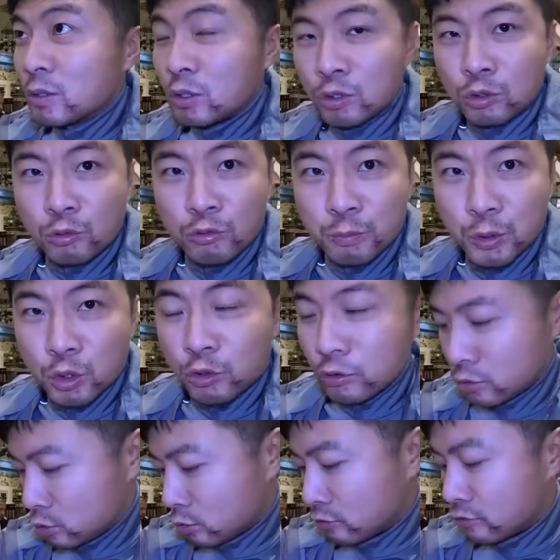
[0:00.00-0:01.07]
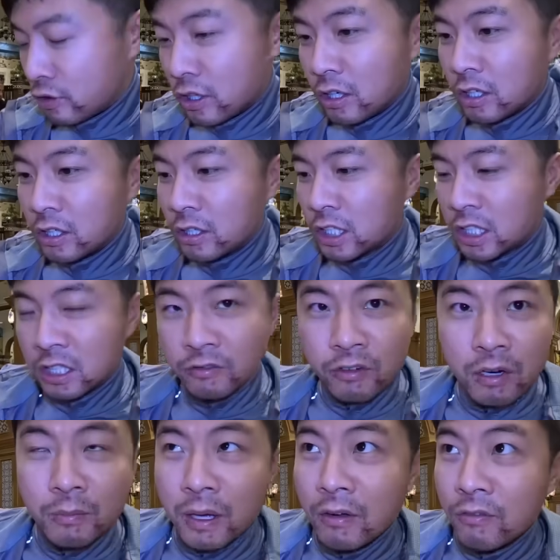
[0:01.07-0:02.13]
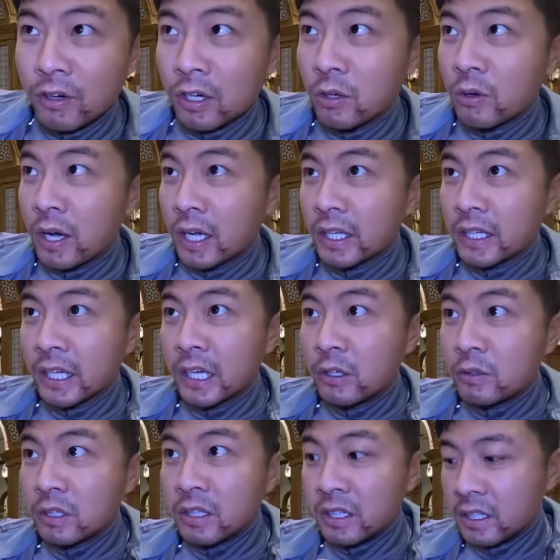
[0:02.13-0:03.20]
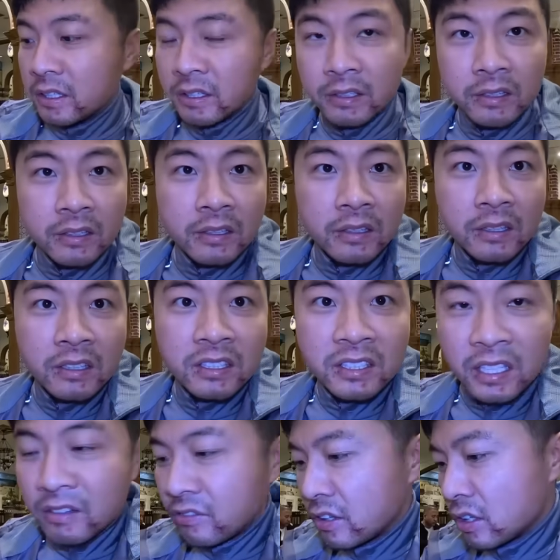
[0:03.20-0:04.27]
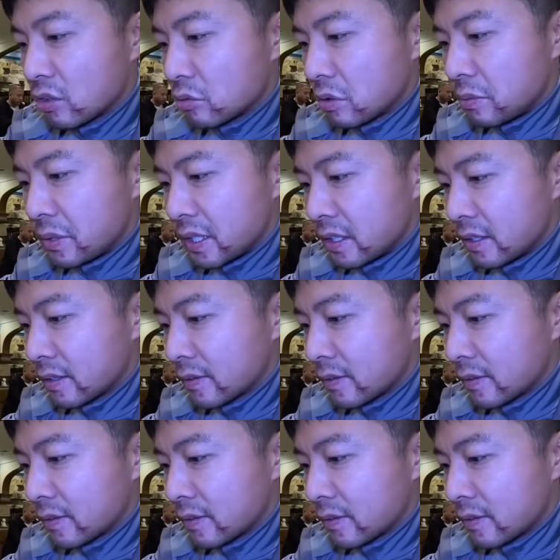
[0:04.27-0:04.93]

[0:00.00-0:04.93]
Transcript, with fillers: 总总总分十分满分的话，应该有个三分的水平。